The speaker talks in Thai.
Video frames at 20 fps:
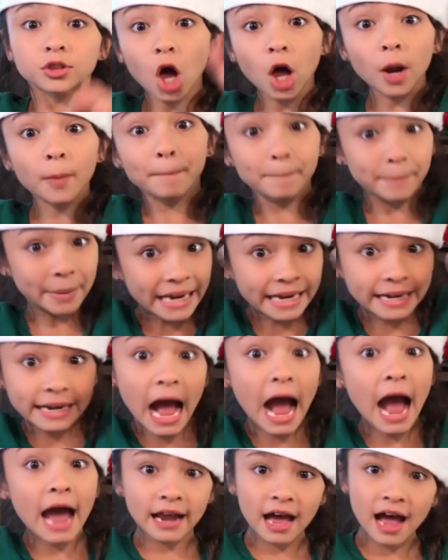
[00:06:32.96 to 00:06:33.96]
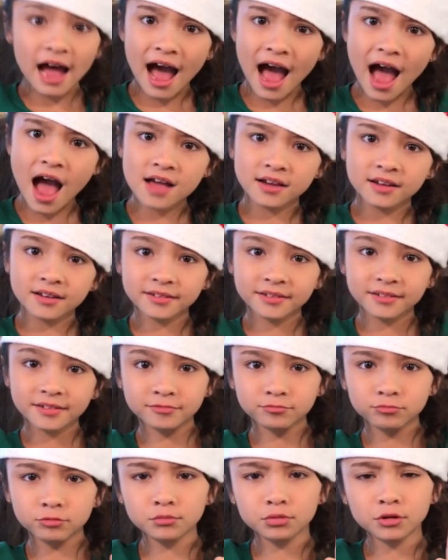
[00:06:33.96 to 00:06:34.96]
ต้นปีหน้านะคะ
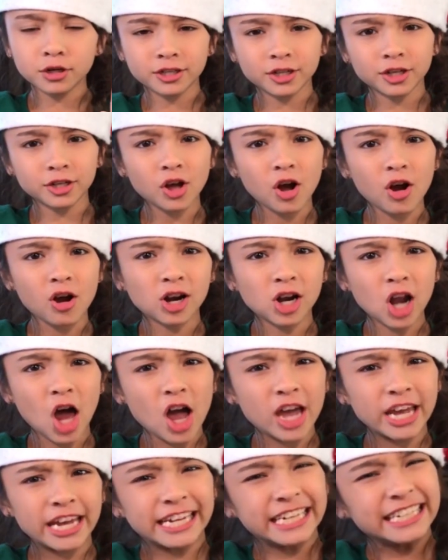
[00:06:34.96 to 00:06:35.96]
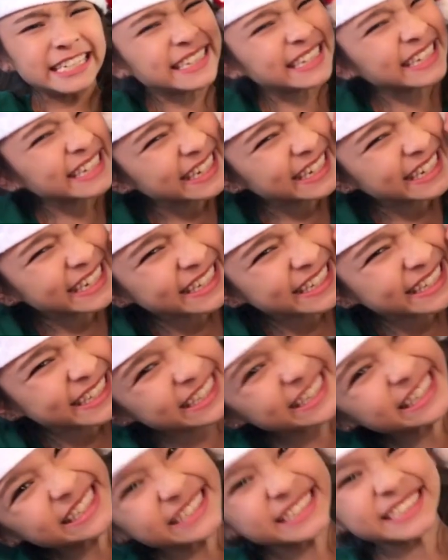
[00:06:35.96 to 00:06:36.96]
เพื่อนๆก็ต้องรออีกนิด
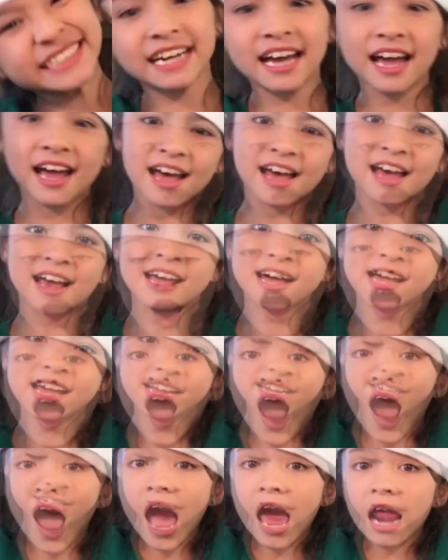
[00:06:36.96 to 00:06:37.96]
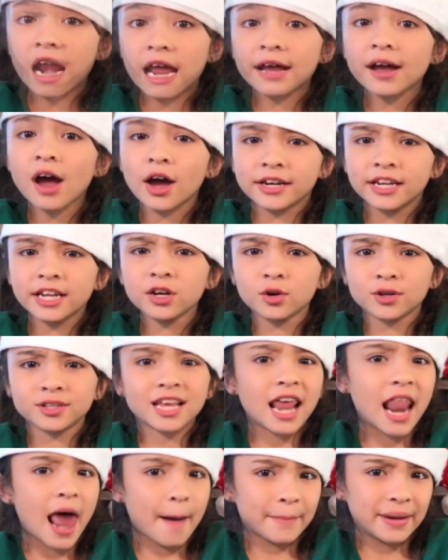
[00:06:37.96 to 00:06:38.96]
นึงอ่าและก่อนที่หนู
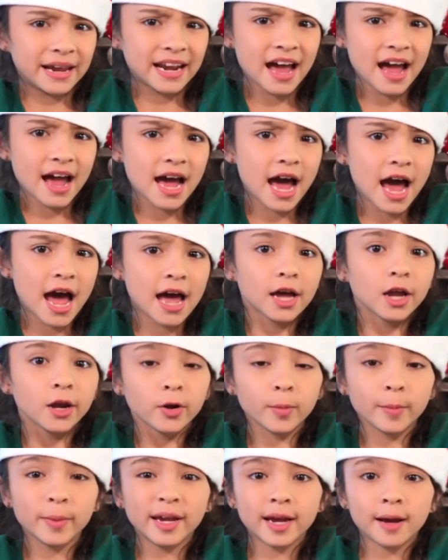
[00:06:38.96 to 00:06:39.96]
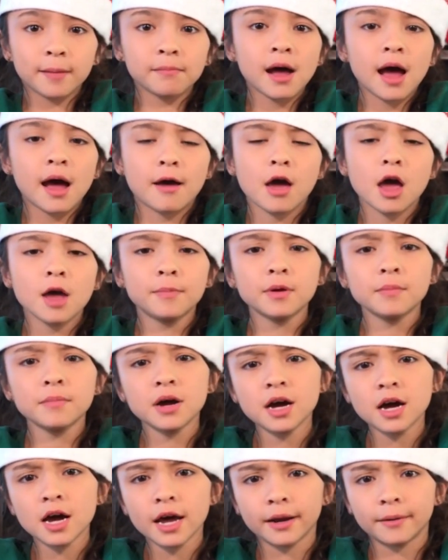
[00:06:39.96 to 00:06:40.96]
จะลาไปนะคะหนูมีคำถามให้
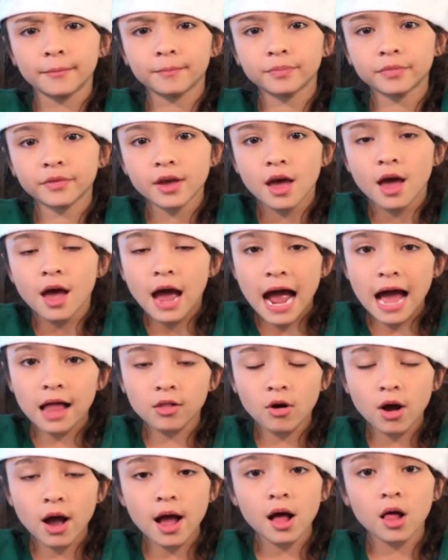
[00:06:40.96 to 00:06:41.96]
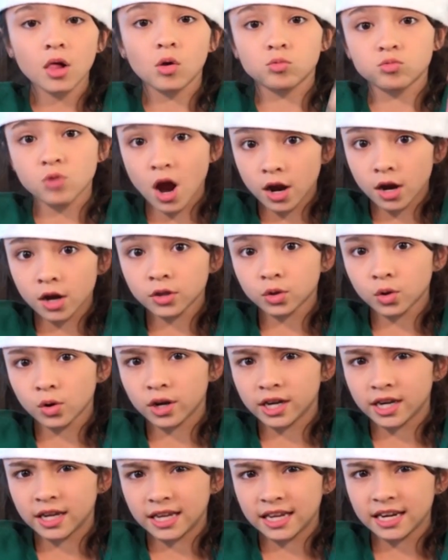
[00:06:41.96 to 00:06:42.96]
เพื่อนๆ LOL Rocker ตั
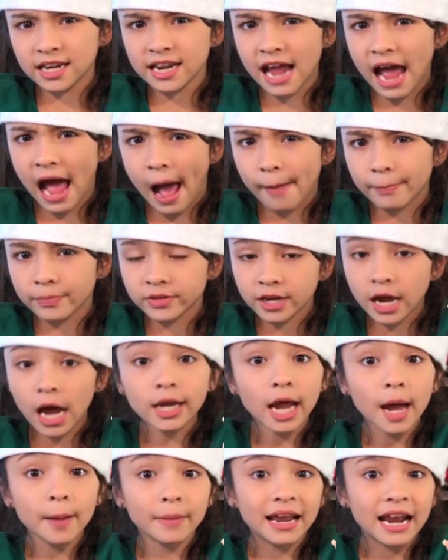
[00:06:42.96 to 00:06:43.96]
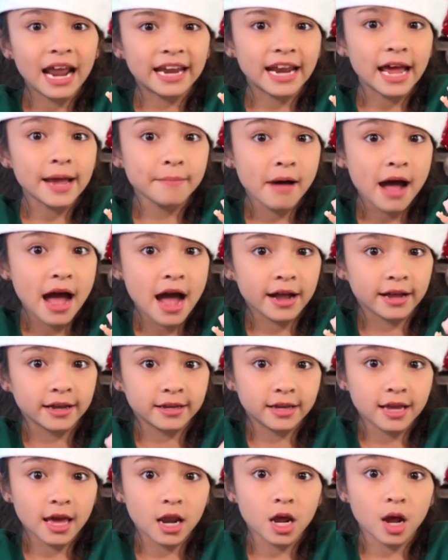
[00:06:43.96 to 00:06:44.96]
วนี้เนี่ยเขาทำอะไรได้บ้าง
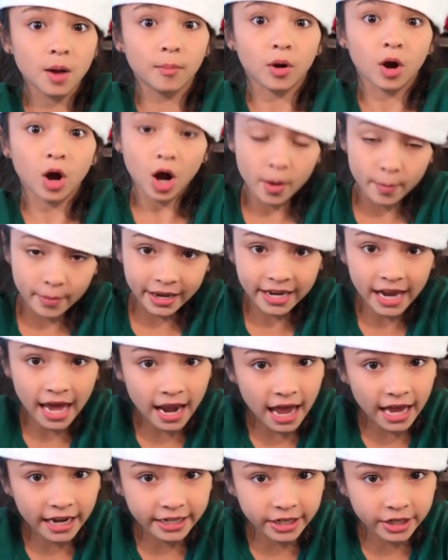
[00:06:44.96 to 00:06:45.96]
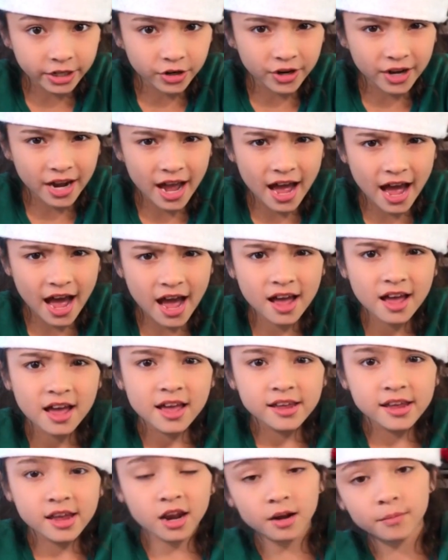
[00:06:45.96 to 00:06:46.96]
อย่าลืมคอมเมนต์ด้านล่างด้วยด้วยนะคะ
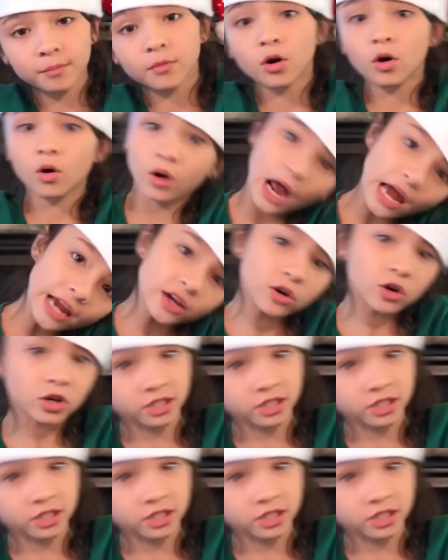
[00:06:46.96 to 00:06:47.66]
อย่าลืมกดไลค์